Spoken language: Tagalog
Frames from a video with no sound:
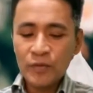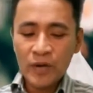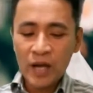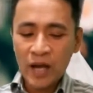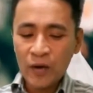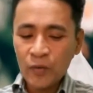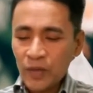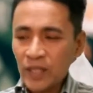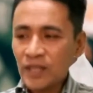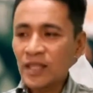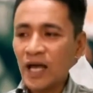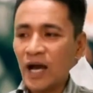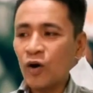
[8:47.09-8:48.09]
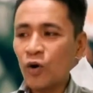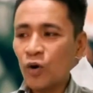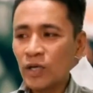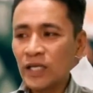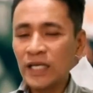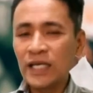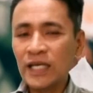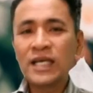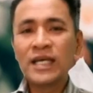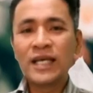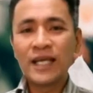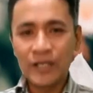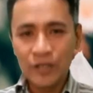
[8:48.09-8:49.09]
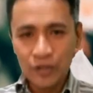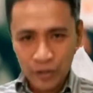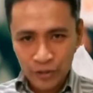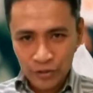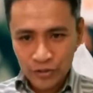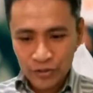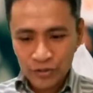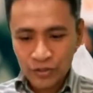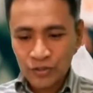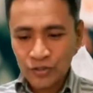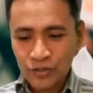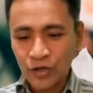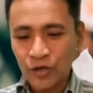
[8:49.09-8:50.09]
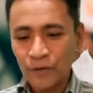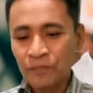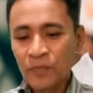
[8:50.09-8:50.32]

uh, with the Holy Ghost. So,